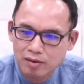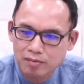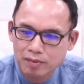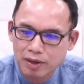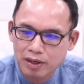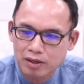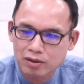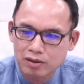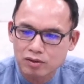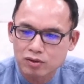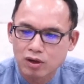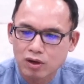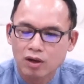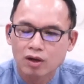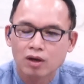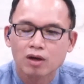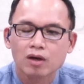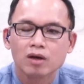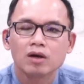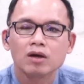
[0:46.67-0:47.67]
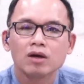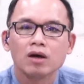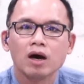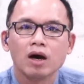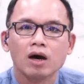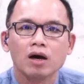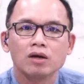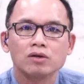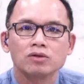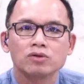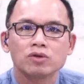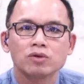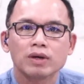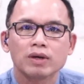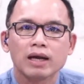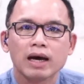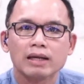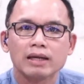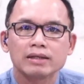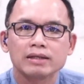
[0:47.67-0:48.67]
เป็นช่วงเว
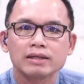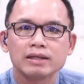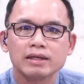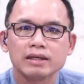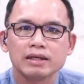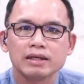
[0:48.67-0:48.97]
ลาที่